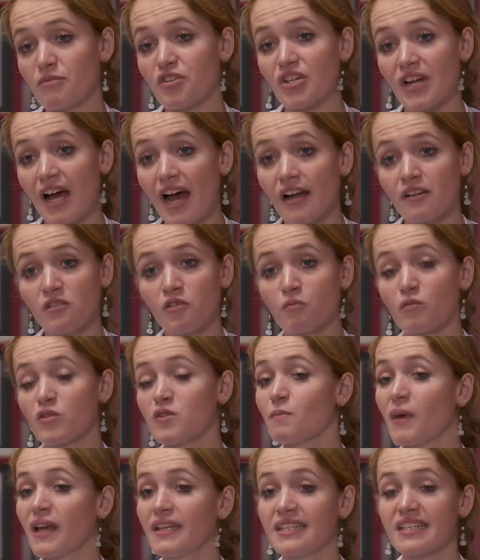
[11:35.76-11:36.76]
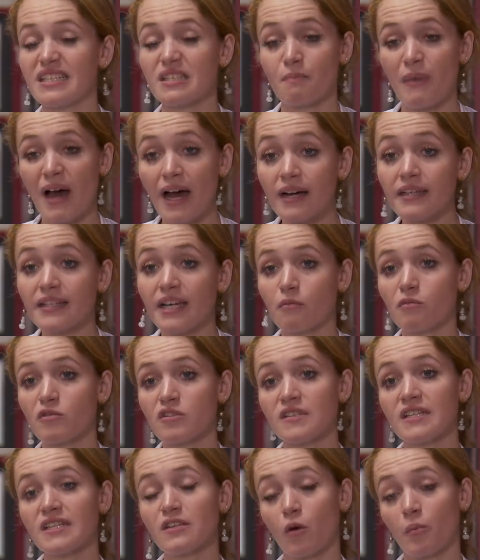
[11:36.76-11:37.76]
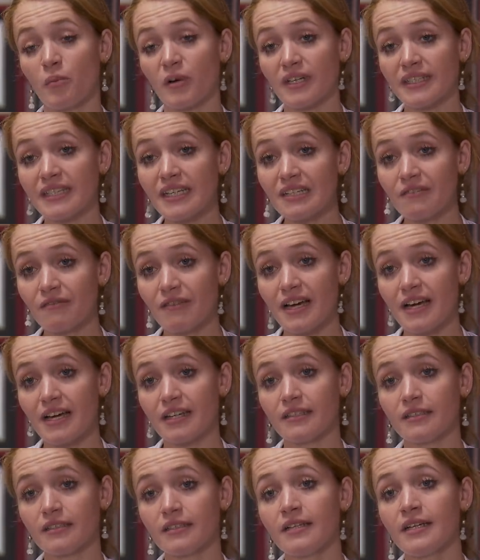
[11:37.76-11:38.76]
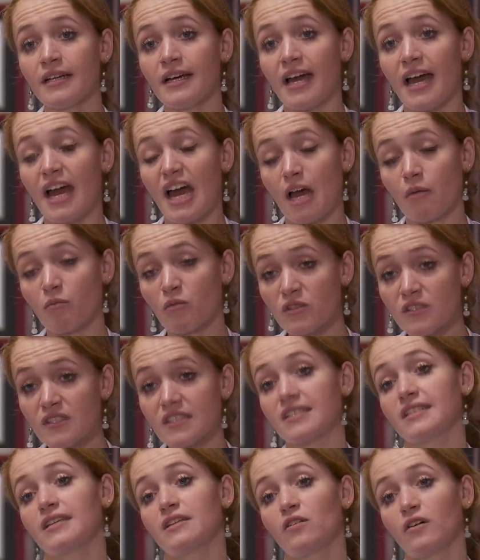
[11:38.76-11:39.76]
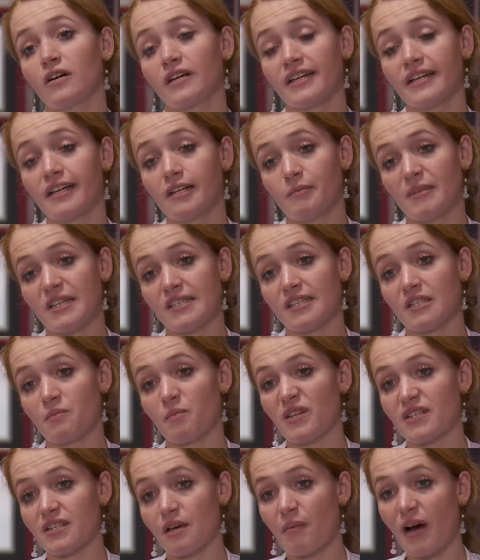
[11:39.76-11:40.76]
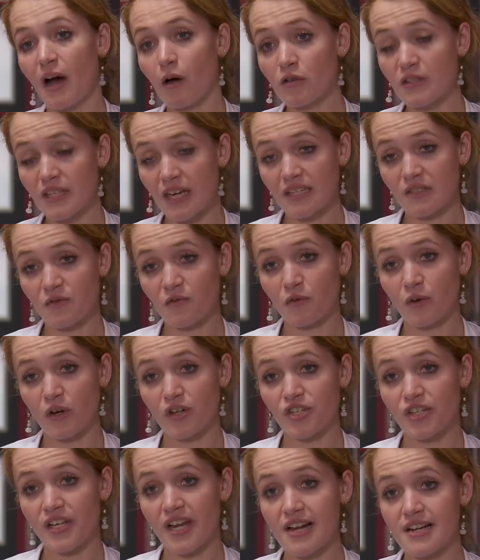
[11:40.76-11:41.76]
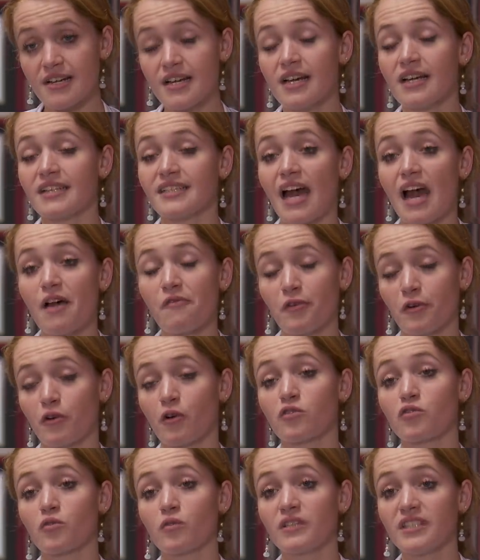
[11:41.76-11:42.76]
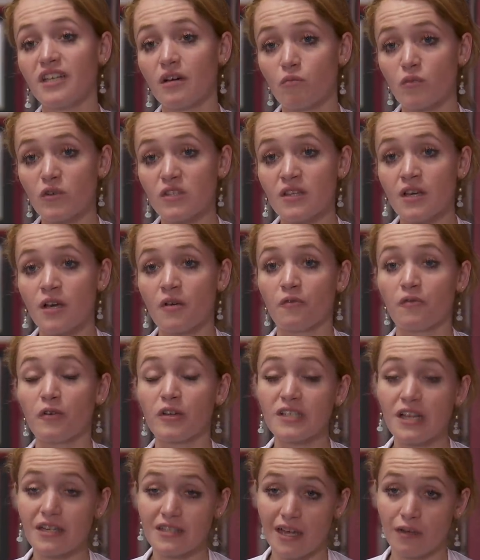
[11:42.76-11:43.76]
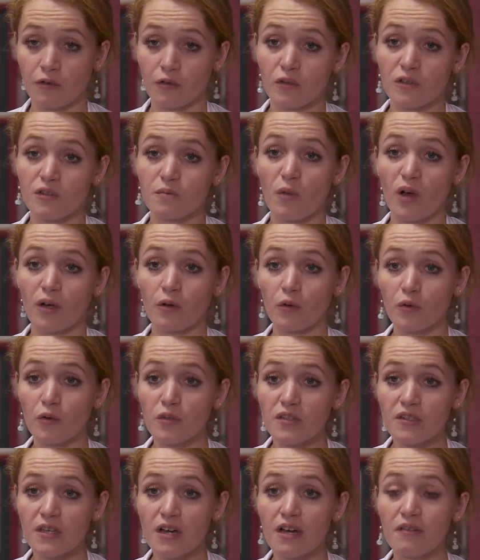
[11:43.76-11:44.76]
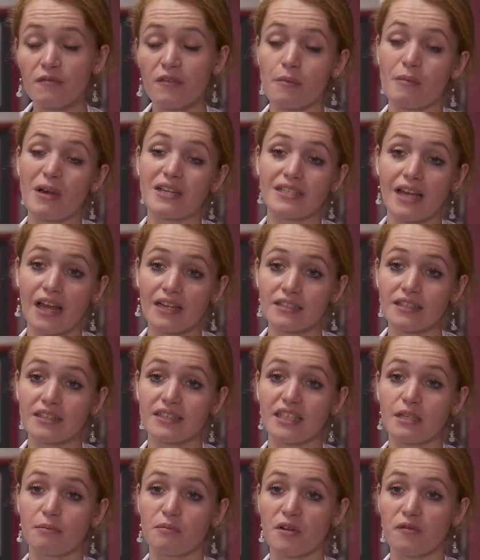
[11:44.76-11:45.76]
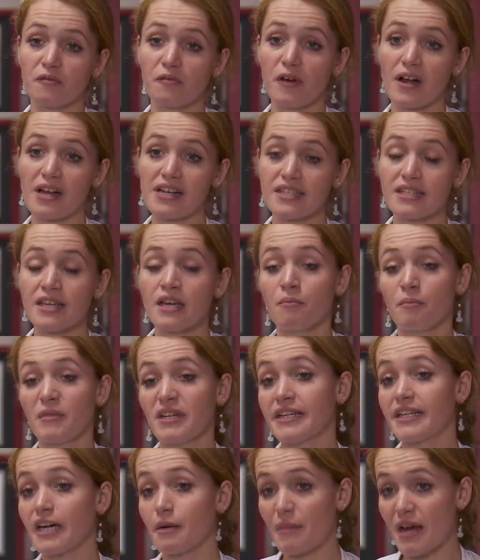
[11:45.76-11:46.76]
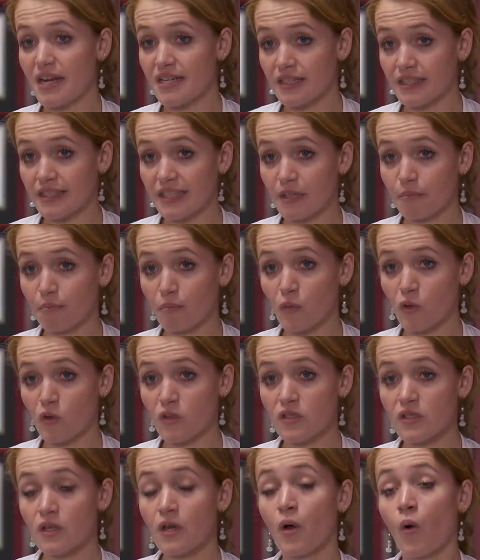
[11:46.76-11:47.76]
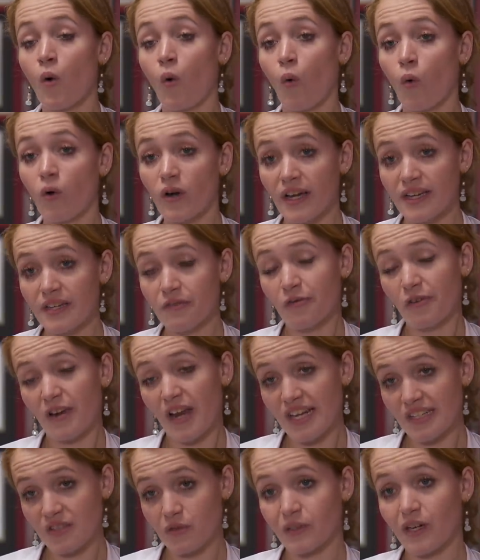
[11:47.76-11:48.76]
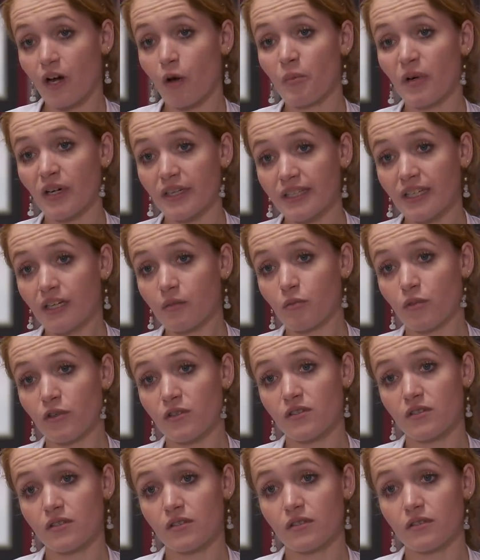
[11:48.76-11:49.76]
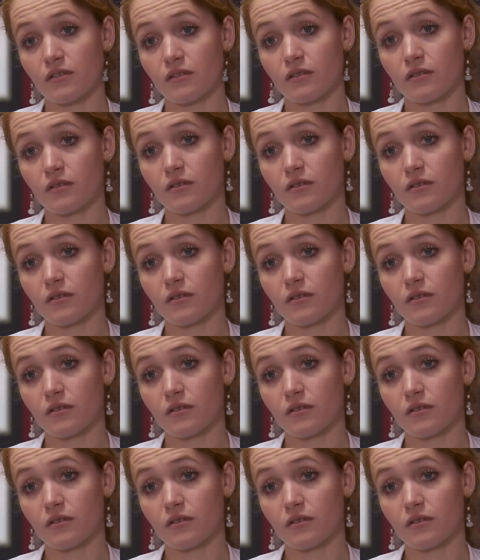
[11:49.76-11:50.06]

Stadium muss man nichts machen, er muss nicht operiert werden. Er muss sich jedoch regelmäßig bei seinem Hausarzt vorstellen, der einfach kontrollieren muss, wird das Aneurysma größer, weil man dann gegebenenfalls Medikamente geben muss oder ihn vielleicht sogar operieren müsste.